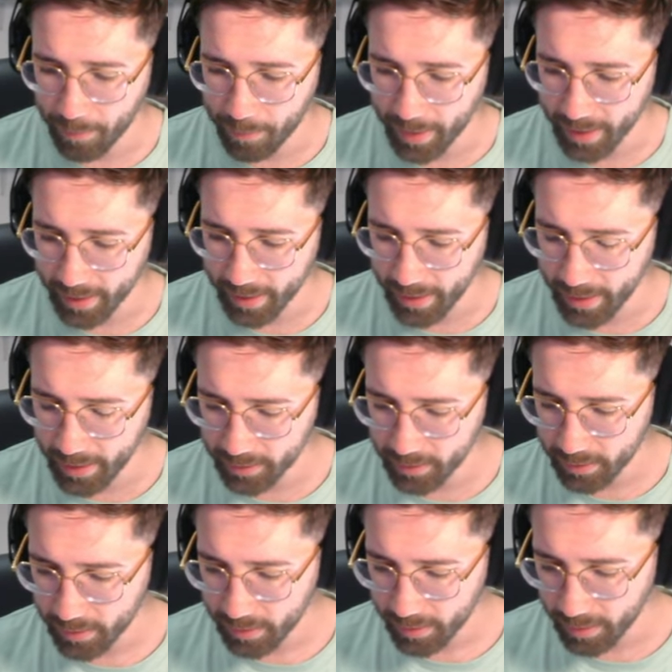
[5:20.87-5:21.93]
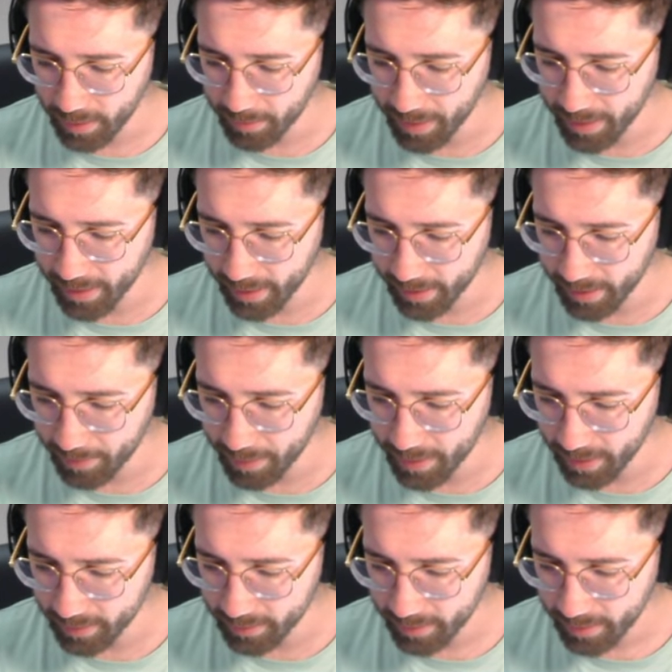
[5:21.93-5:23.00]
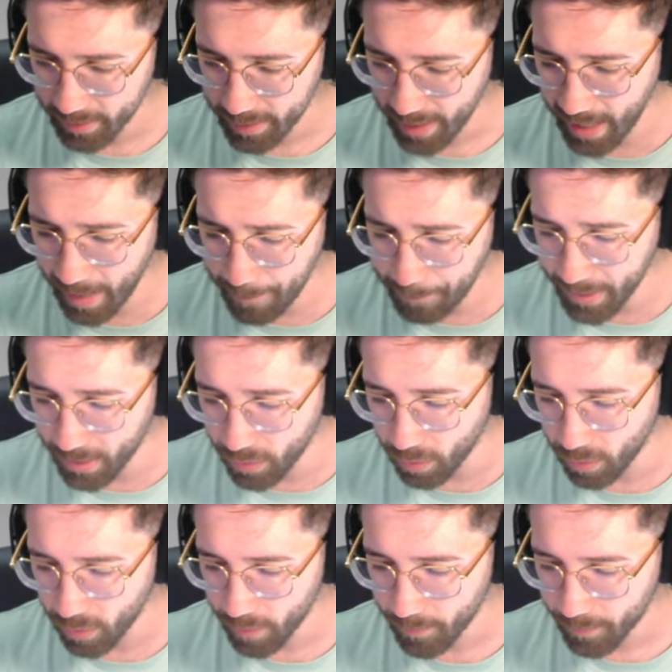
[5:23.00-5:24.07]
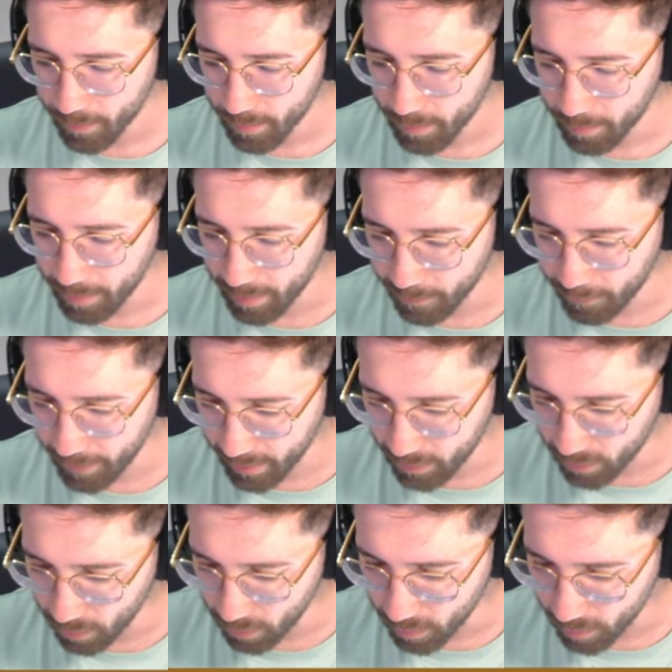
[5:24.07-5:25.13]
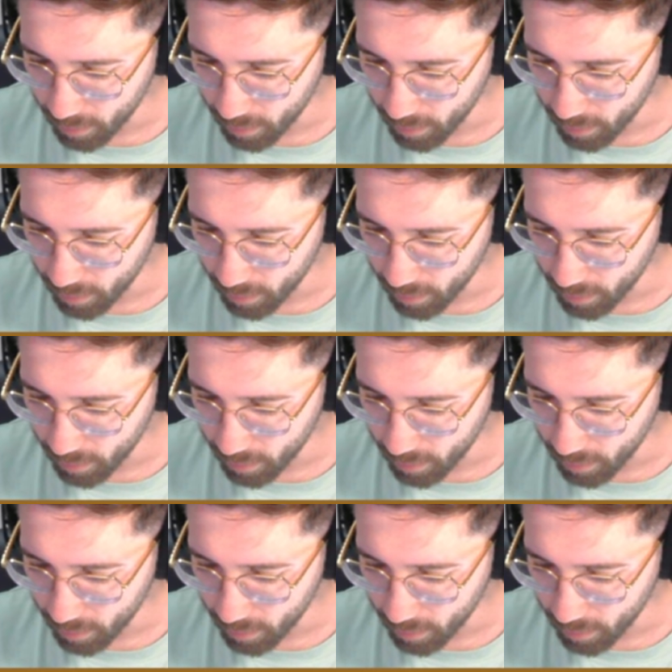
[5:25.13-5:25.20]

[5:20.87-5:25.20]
para qué es. Y me da, ¿qué me das? ¡Épico! Perfecto.